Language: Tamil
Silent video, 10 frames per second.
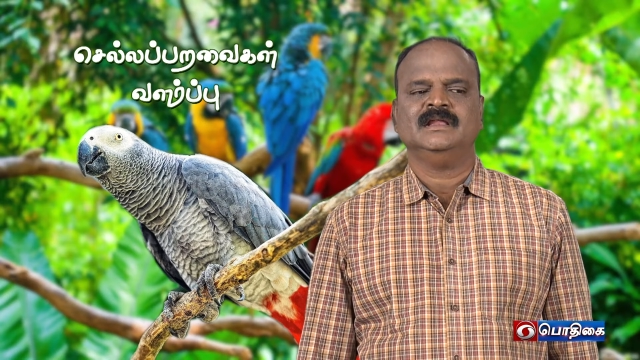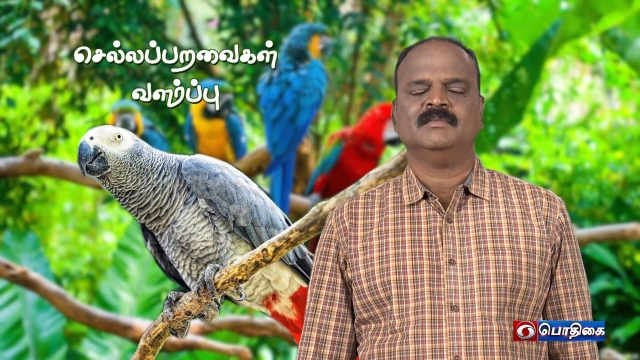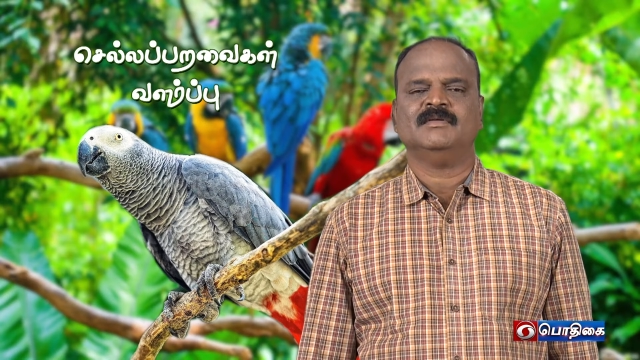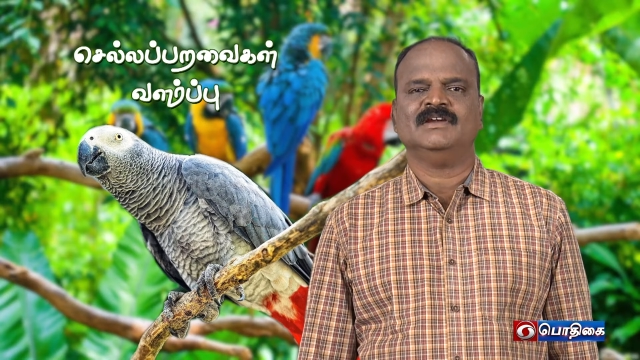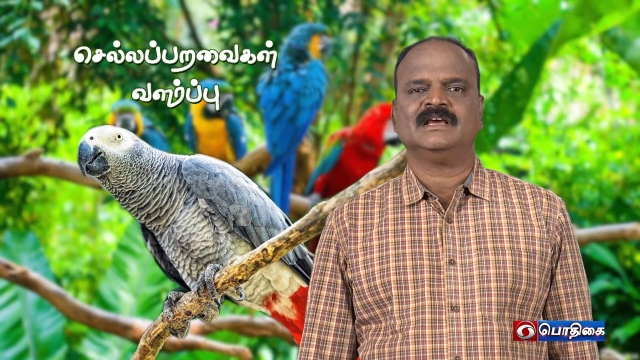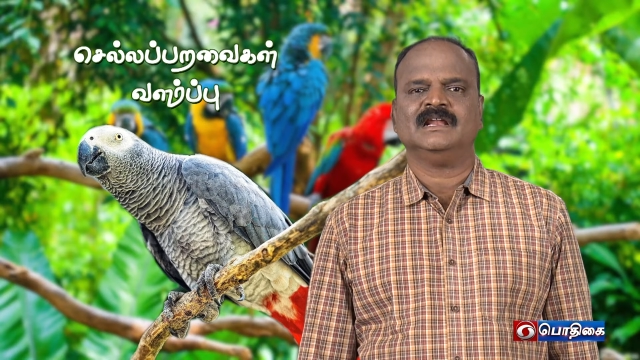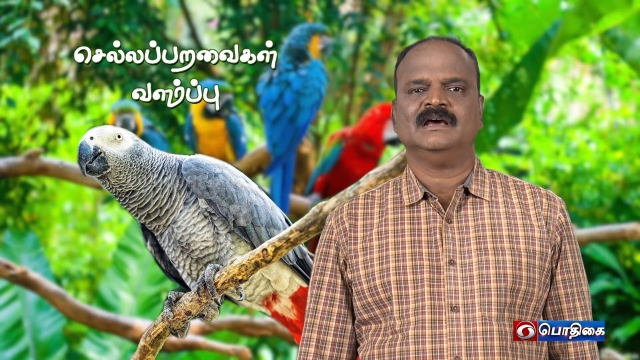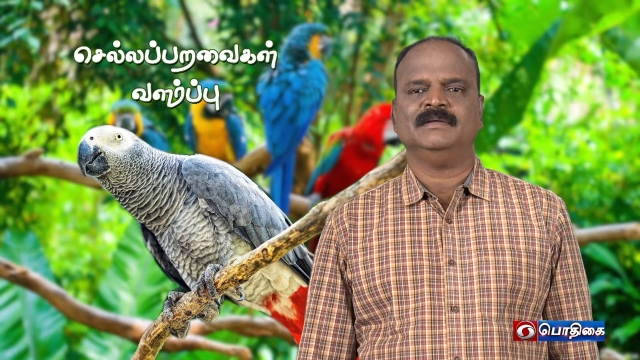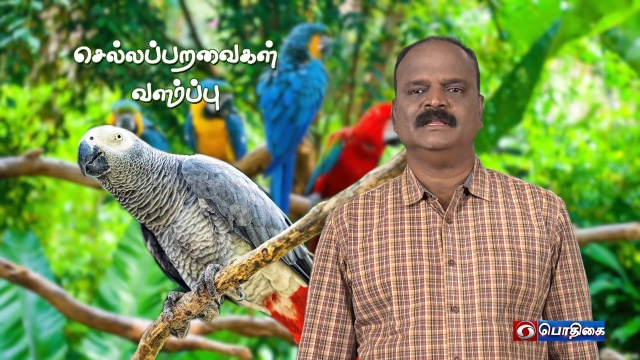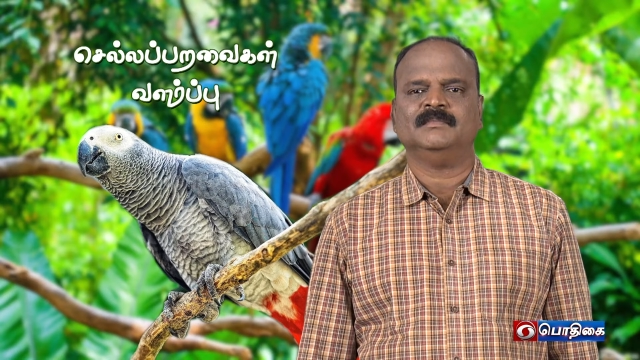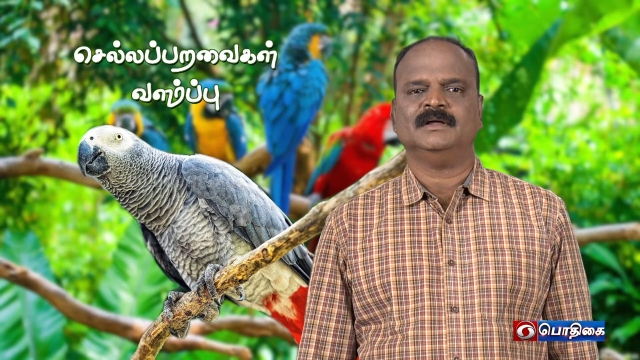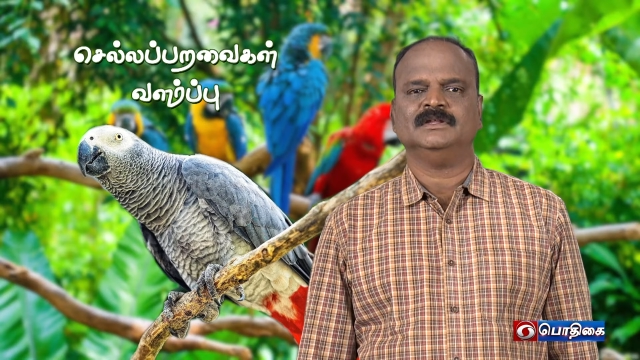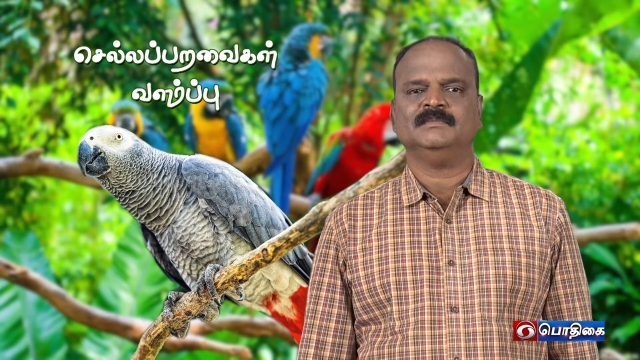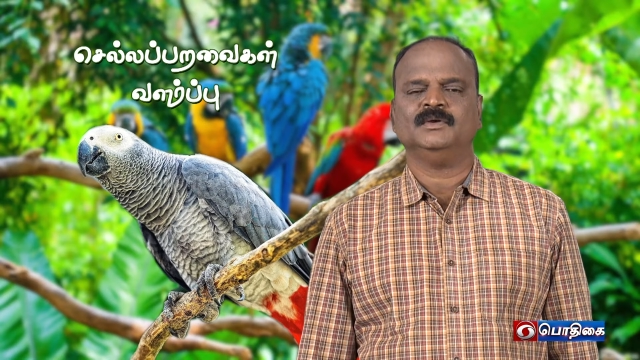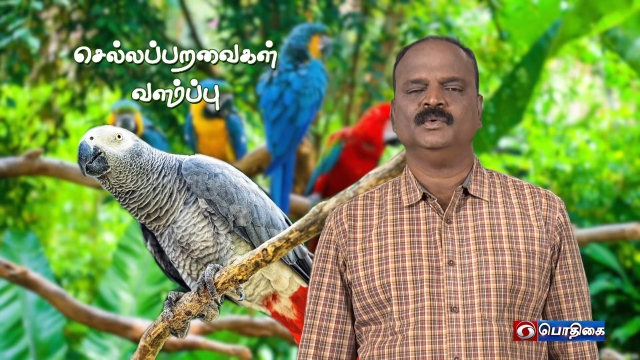நம்ம வளர்க்கலாம் அப்படிங்கிறத
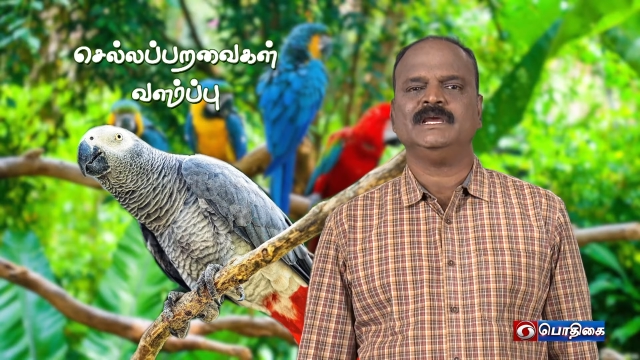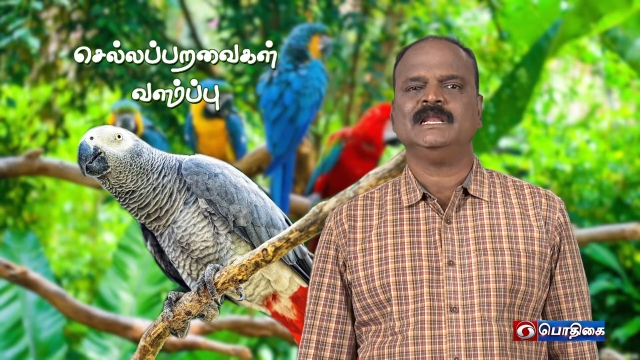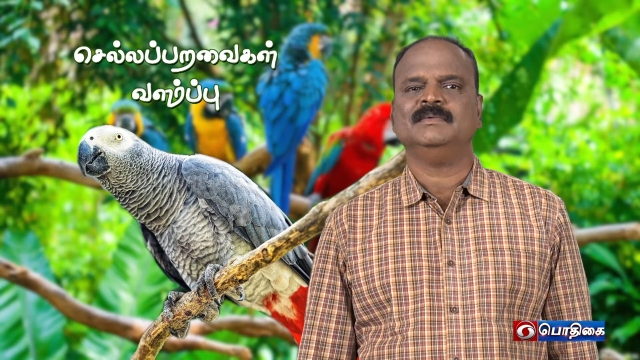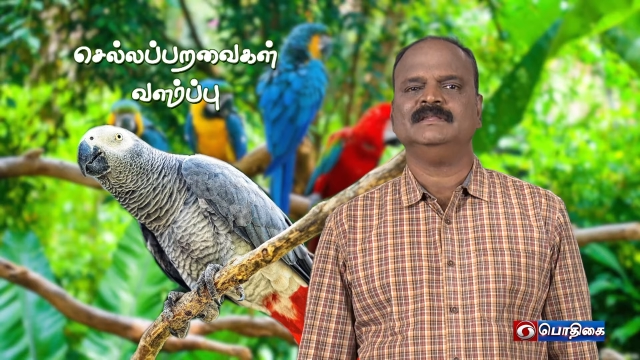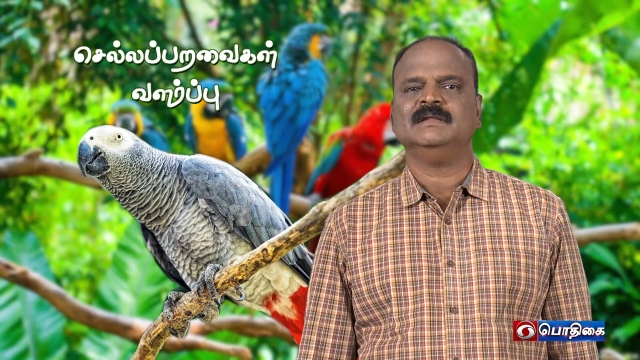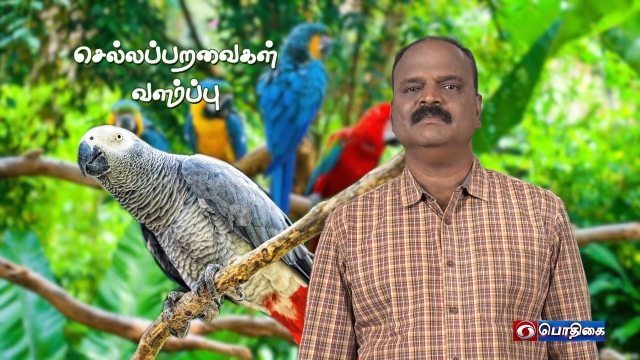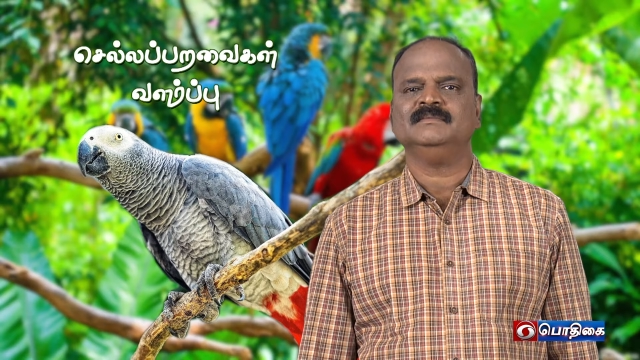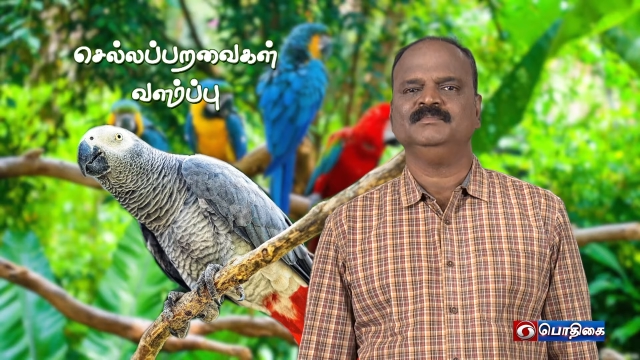பார்த்தோம் இப்போ நோய்களை பற்றி நம்ம